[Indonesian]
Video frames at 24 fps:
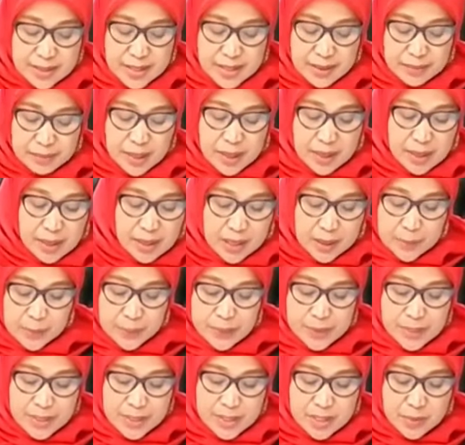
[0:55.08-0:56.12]
dan melanggar
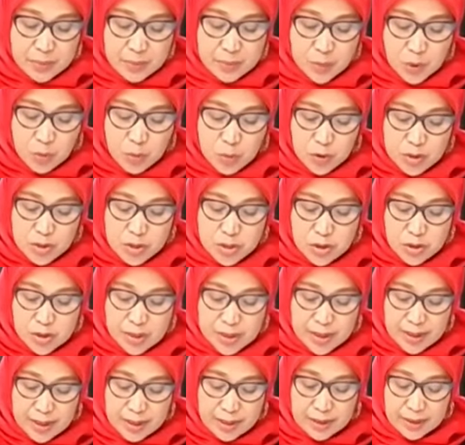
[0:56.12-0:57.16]
prinsip
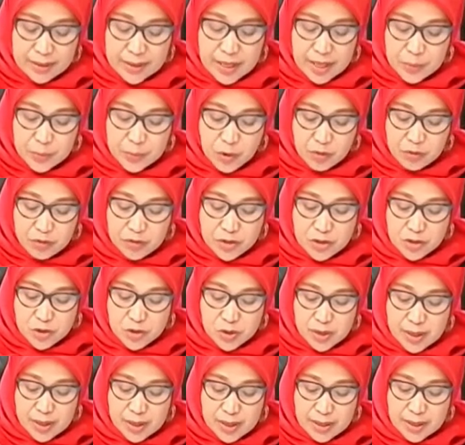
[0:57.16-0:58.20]
proporsional dan
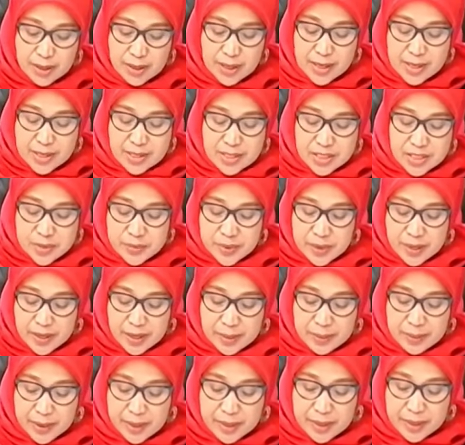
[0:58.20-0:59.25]
profesional
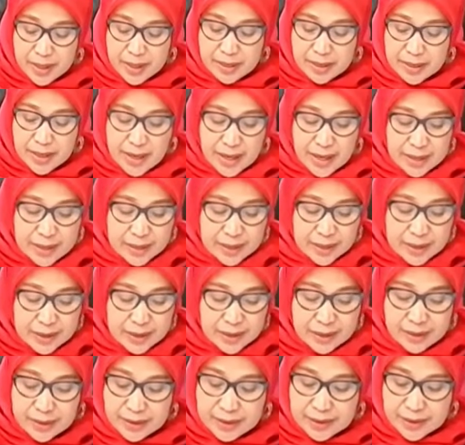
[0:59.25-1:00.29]
sebagaimana
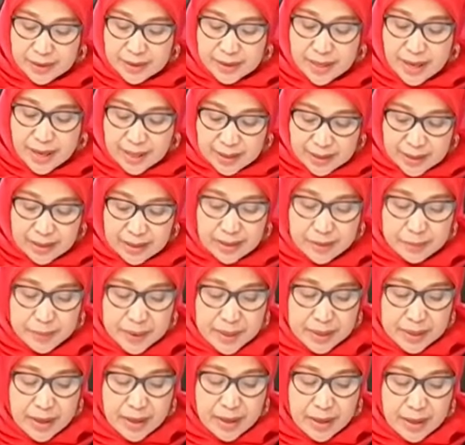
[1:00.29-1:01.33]
dalil
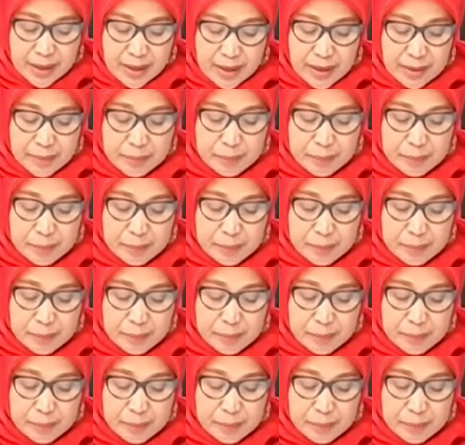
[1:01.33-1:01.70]
pada angka